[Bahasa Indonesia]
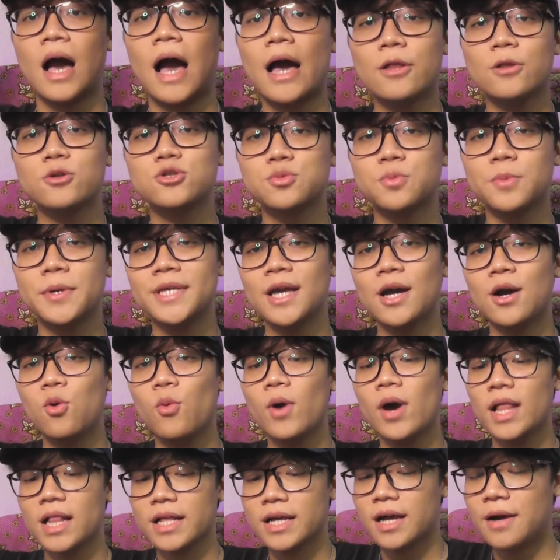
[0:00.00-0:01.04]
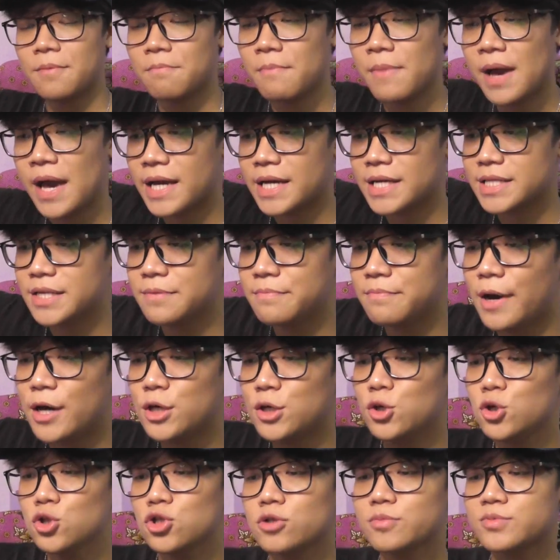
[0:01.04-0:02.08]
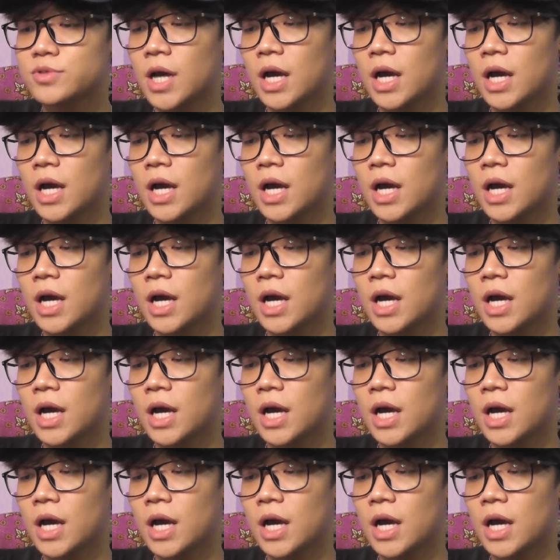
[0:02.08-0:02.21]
Halo semuanya, welcome back di my YouTube